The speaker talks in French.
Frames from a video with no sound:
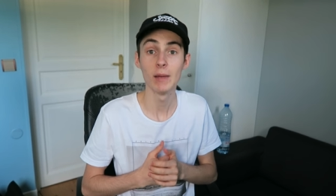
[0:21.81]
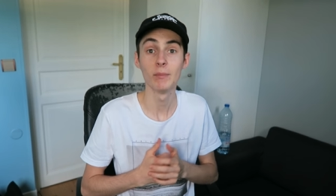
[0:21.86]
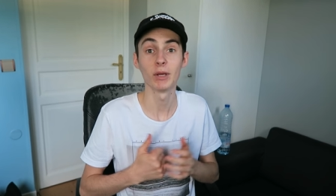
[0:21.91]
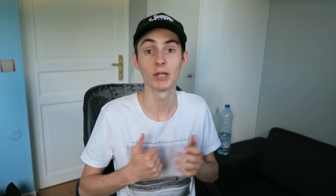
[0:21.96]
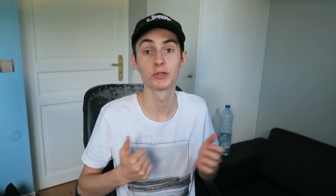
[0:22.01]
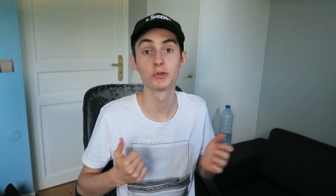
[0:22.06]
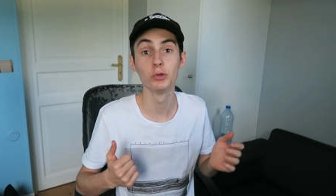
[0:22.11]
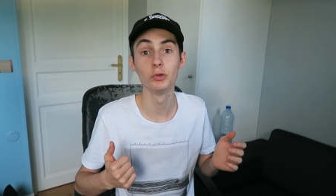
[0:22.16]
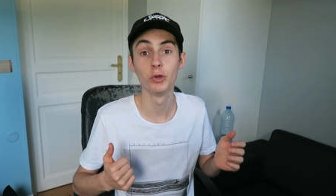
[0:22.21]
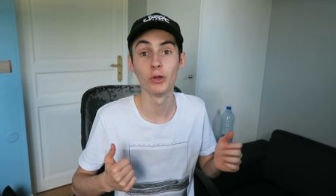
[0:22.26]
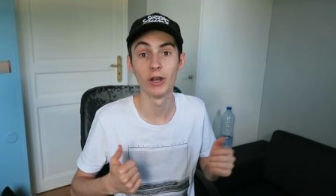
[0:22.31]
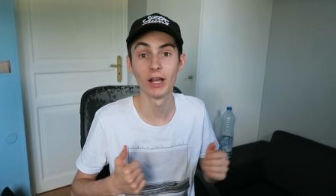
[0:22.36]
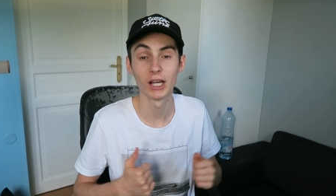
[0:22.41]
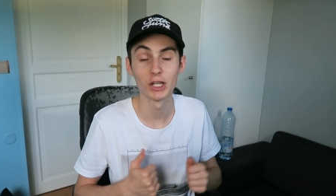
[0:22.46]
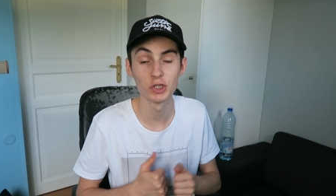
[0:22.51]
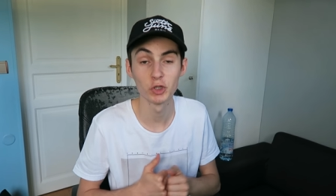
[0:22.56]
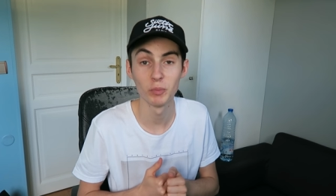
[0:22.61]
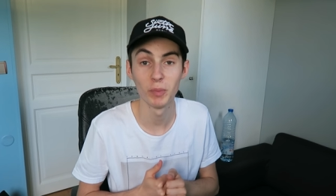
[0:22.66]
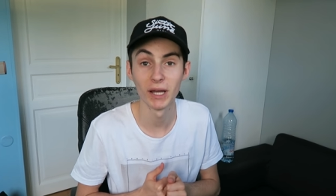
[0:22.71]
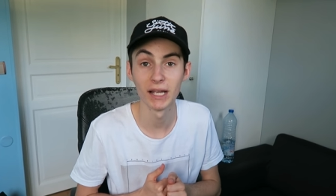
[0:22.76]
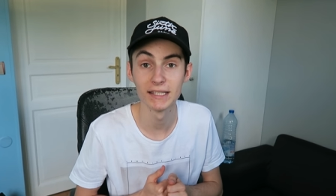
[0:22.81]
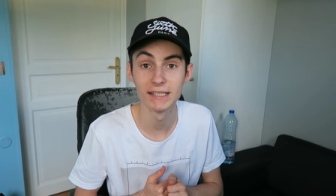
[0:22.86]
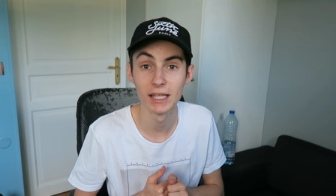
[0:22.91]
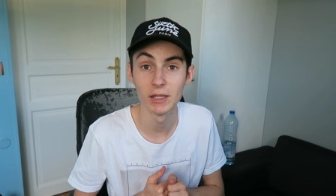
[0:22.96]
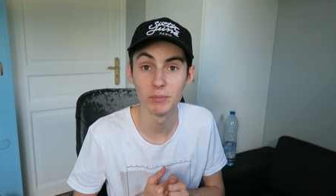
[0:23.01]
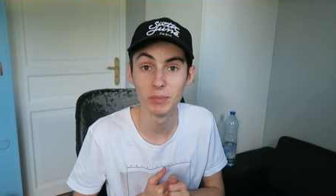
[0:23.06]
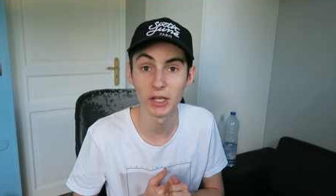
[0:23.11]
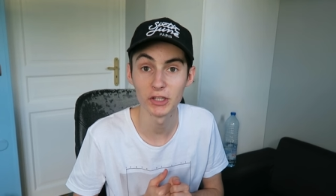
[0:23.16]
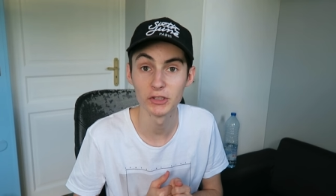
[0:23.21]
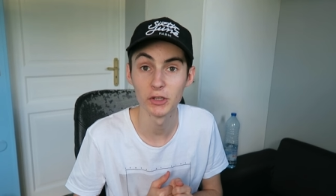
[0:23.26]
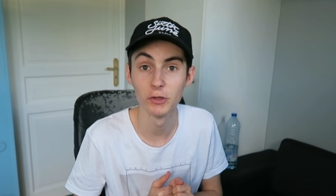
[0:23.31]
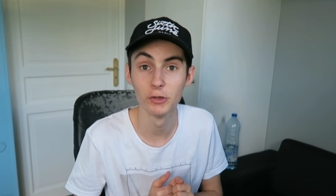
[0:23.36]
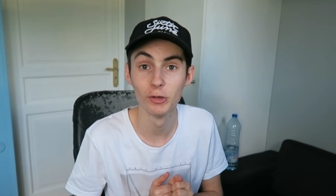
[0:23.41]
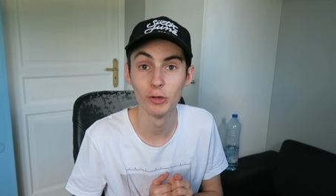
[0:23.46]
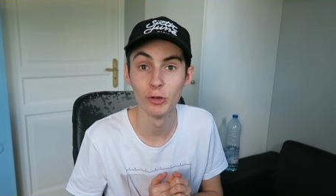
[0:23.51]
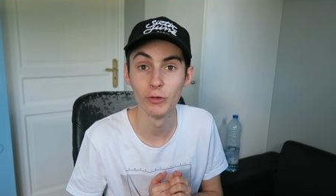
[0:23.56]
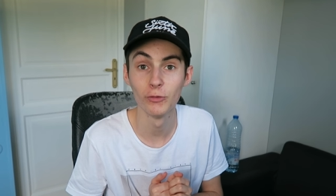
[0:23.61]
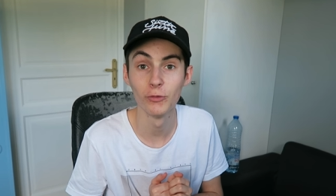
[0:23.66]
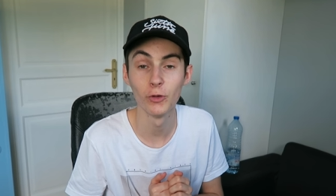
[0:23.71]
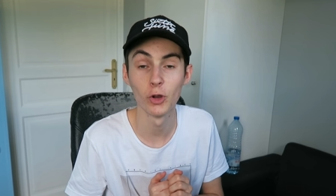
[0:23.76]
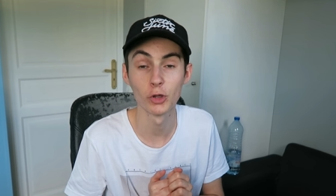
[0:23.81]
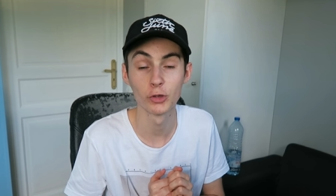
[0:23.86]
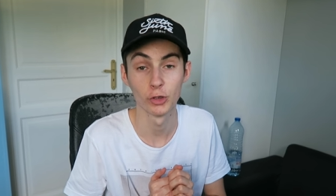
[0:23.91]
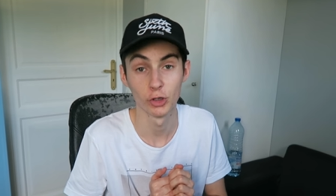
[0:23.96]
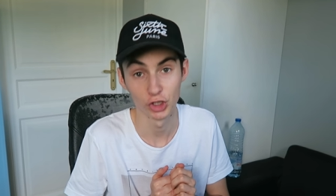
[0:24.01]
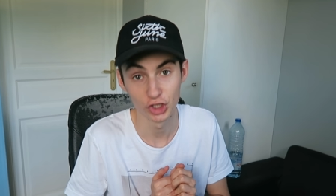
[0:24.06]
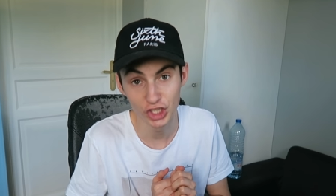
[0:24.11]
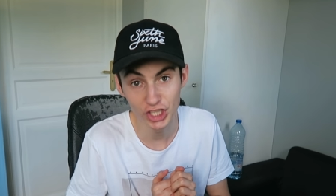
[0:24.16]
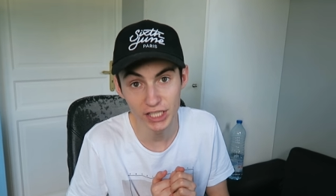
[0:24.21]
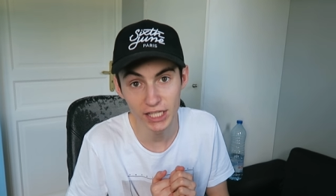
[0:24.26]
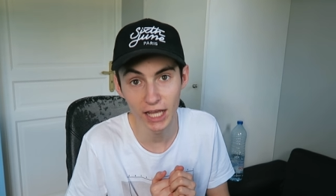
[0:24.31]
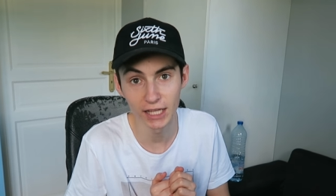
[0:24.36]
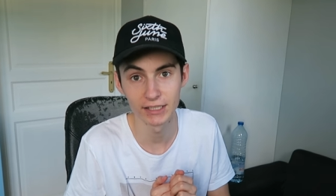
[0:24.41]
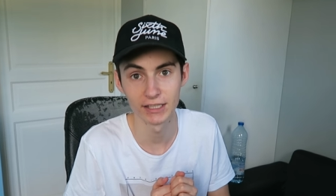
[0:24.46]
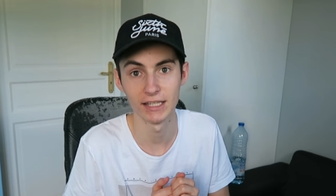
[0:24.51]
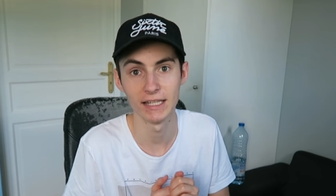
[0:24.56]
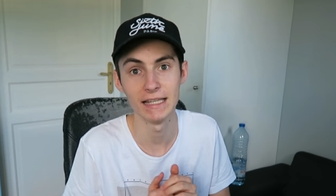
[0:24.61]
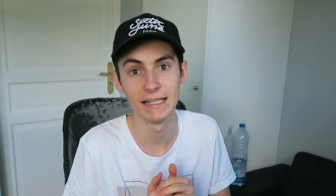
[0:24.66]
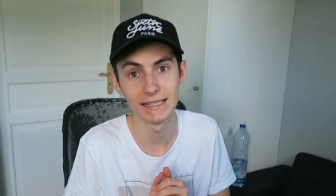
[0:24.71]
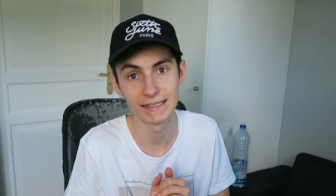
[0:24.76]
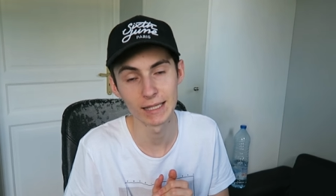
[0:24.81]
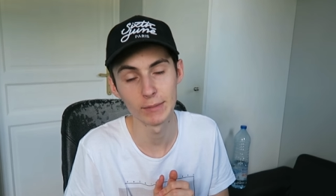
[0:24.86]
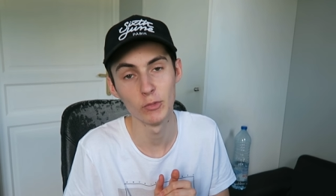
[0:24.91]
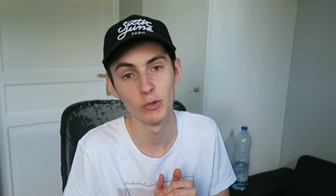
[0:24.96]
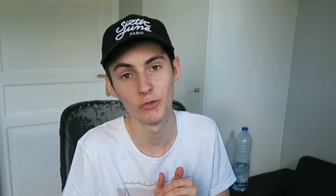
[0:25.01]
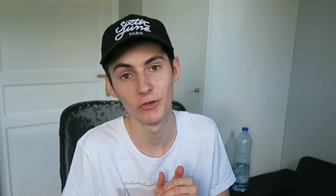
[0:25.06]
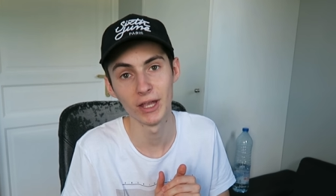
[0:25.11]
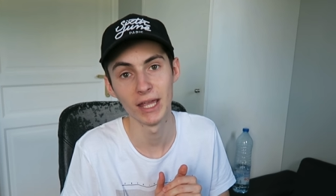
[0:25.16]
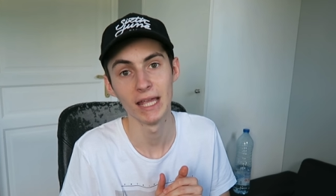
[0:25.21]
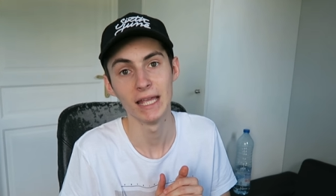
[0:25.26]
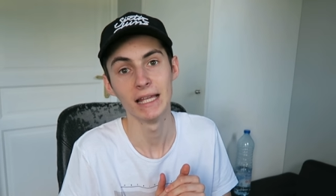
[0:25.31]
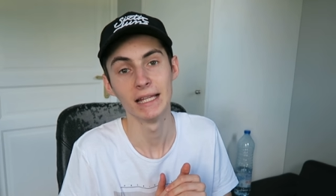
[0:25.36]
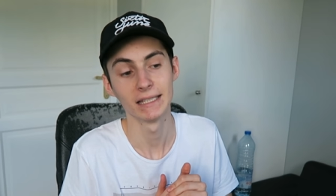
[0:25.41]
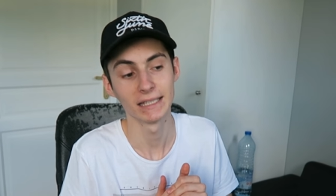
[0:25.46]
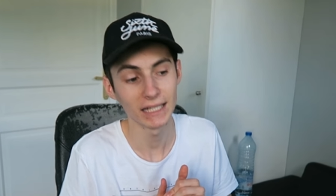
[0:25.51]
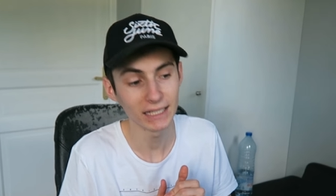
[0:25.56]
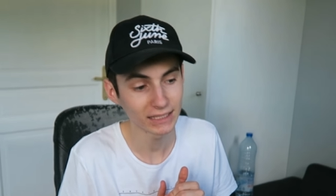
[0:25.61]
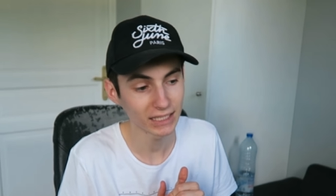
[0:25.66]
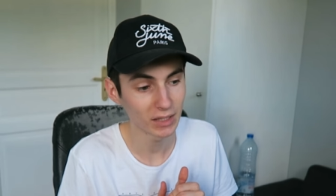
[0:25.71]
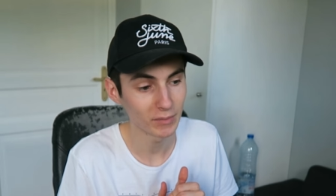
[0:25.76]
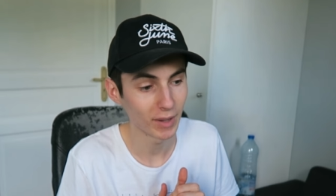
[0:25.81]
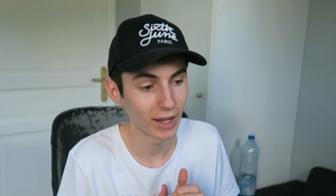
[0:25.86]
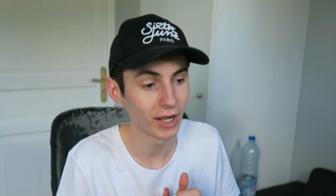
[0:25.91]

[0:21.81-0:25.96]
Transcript: Parce que dans la région parisienne, personne ne le floque Gignac et ça me fait très très